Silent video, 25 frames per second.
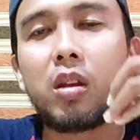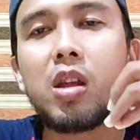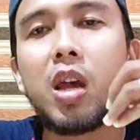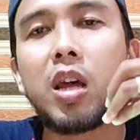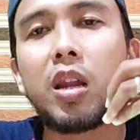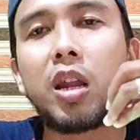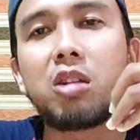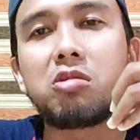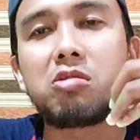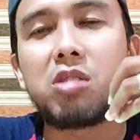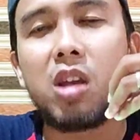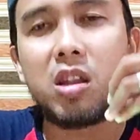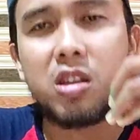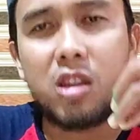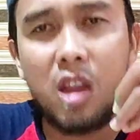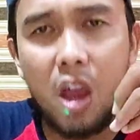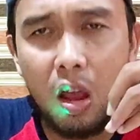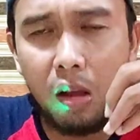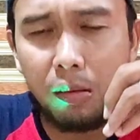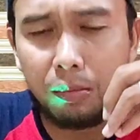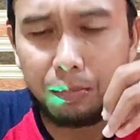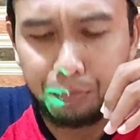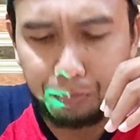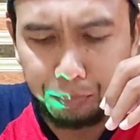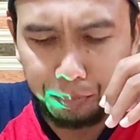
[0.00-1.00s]
dia
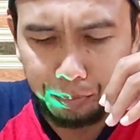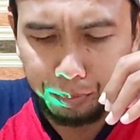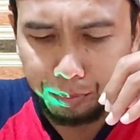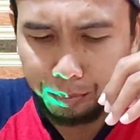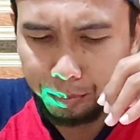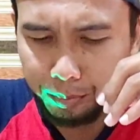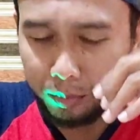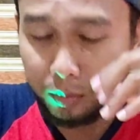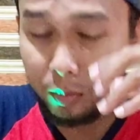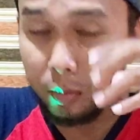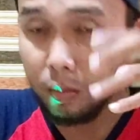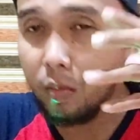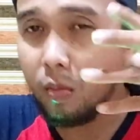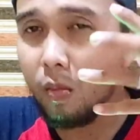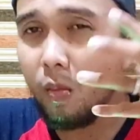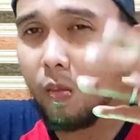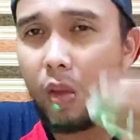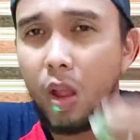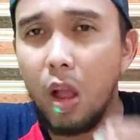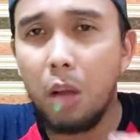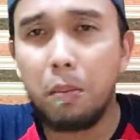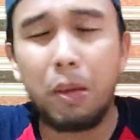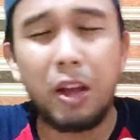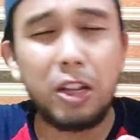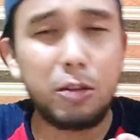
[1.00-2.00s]
rasanya
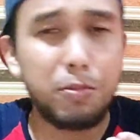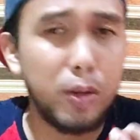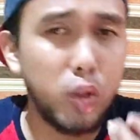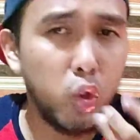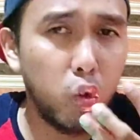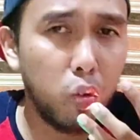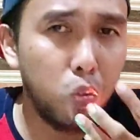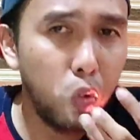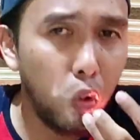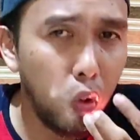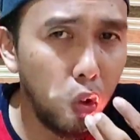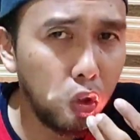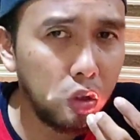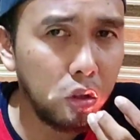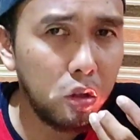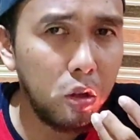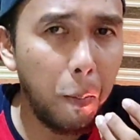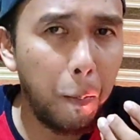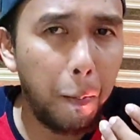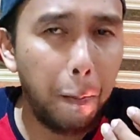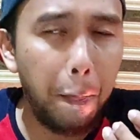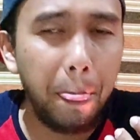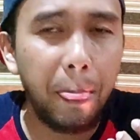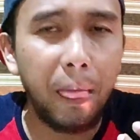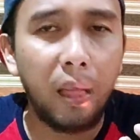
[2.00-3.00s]
pas masuk mulut
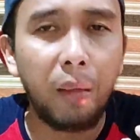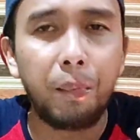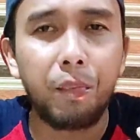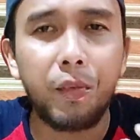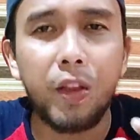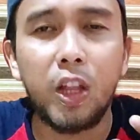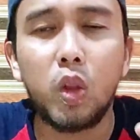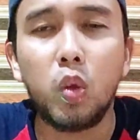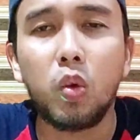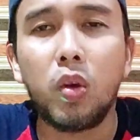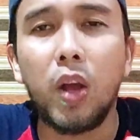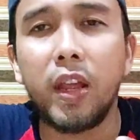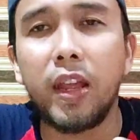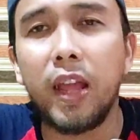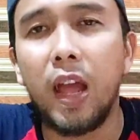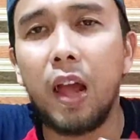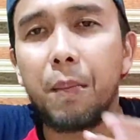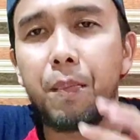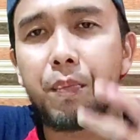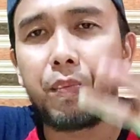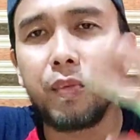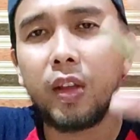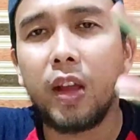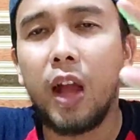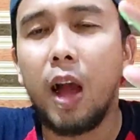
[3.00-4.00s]
itu
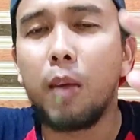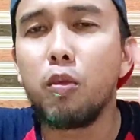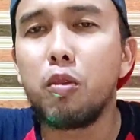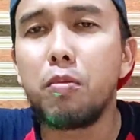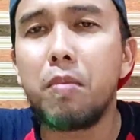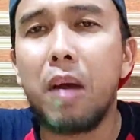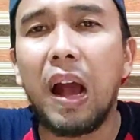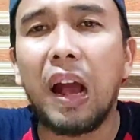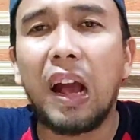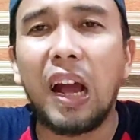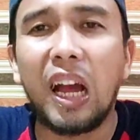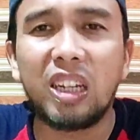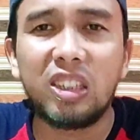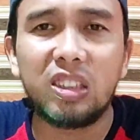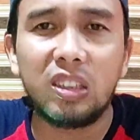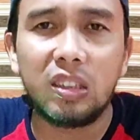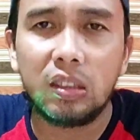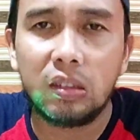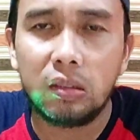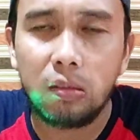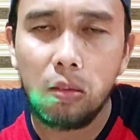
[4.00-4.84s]
kayak kamu makan